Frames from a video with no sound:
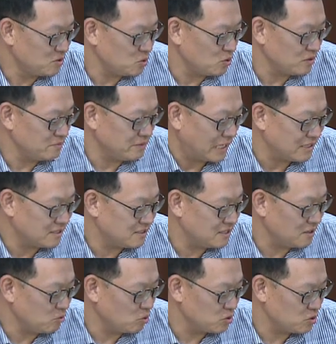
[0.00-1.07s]
오늘은 조금
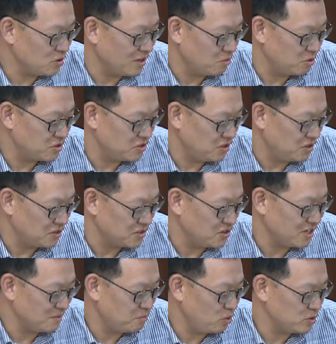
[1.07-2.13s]
따뜻한 곳으로 가보죠.
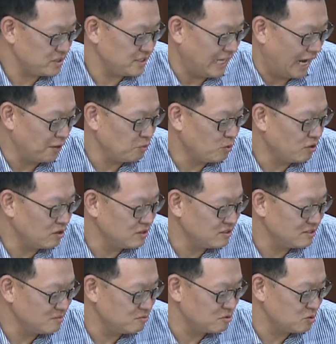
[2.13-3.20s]
서귀포시 네.
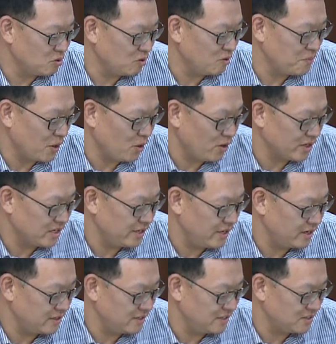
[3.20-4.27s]
남원읍으로 평화
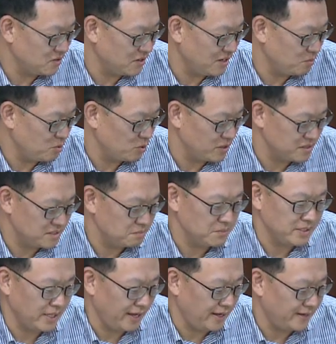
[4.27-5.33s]
기행을
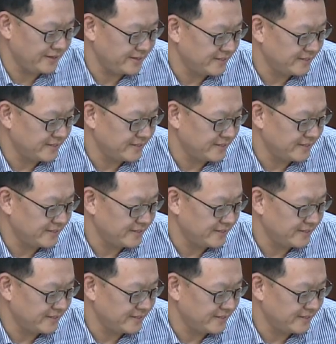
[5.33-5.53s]
떠나보겠습니다.